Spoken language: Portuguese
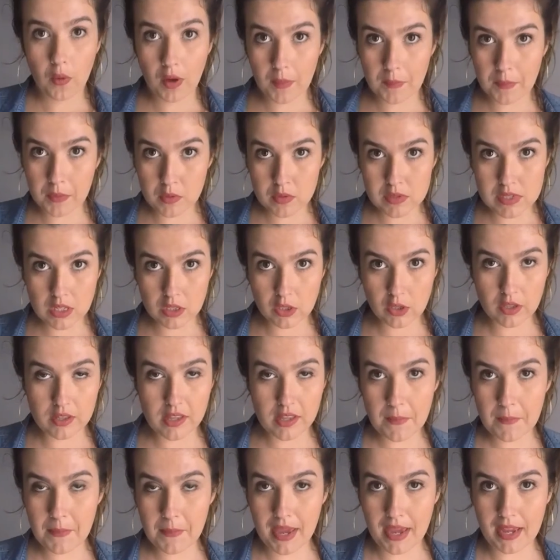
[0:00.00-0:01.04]
a blusa
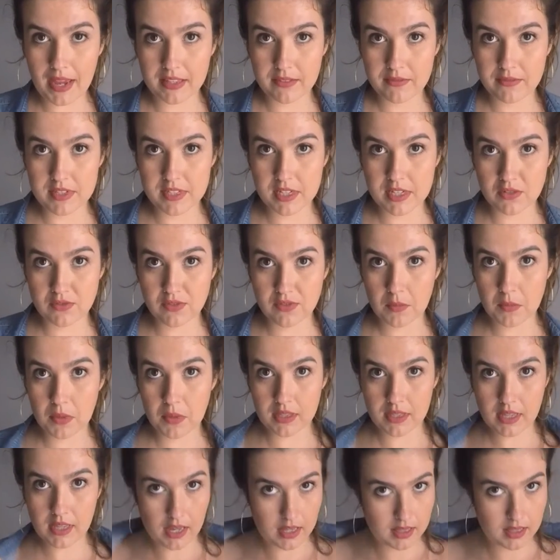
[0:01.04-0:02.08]
toda aberta, vocês vão
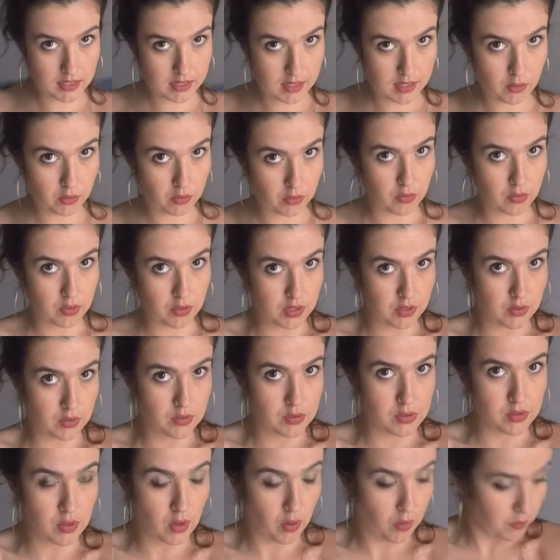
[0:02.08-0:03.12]
botar ela na altura
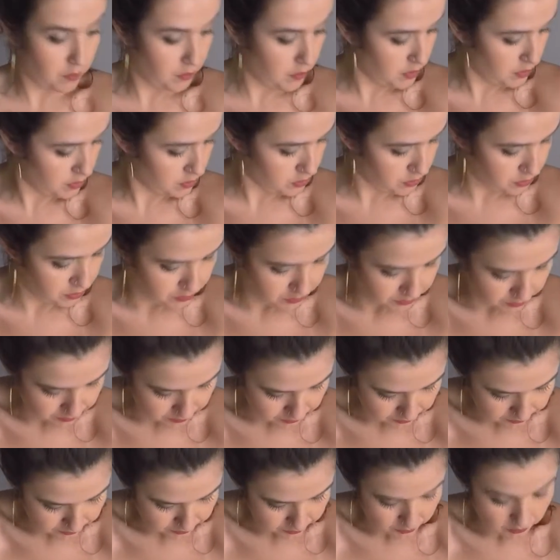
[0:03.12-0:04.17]
dos ombros,
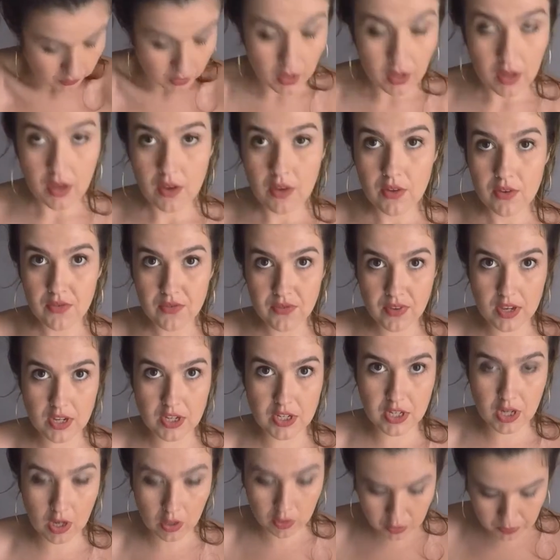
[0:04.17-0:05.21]

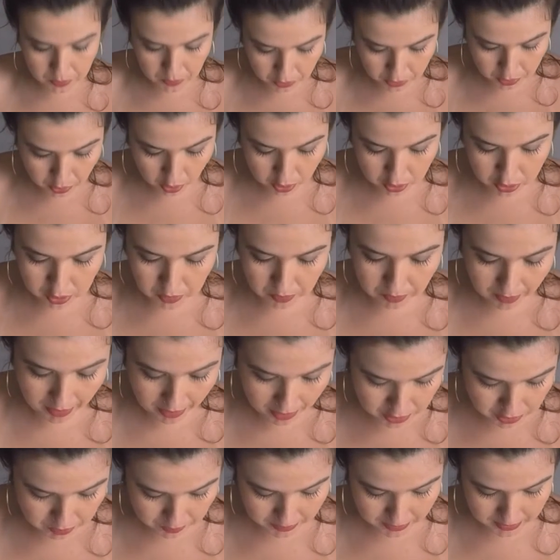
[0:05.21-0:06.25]
fechar os botões de
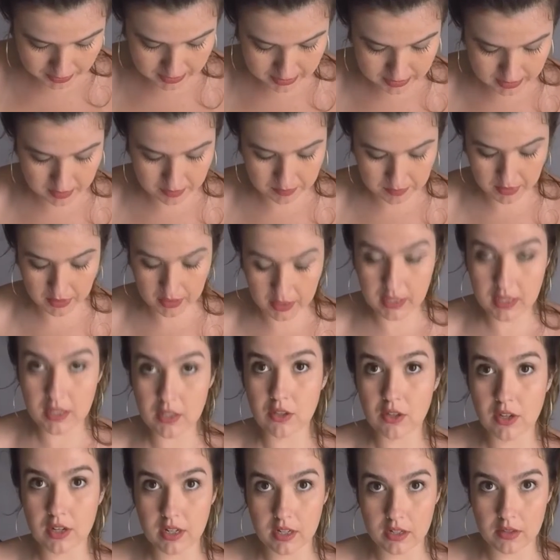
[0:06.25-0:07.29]
baixo pra cima,
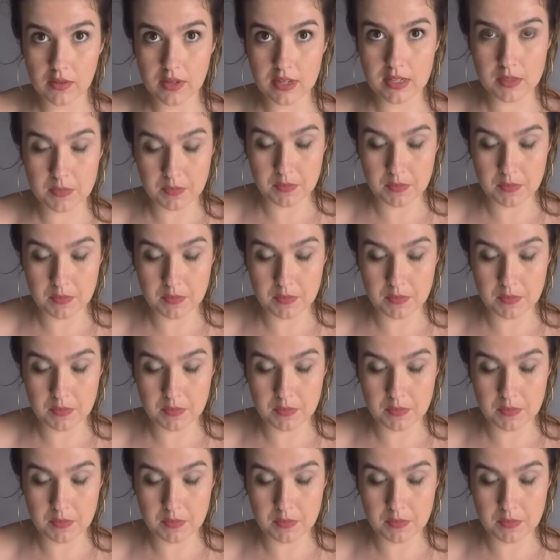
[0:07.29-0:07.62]
ignorando esse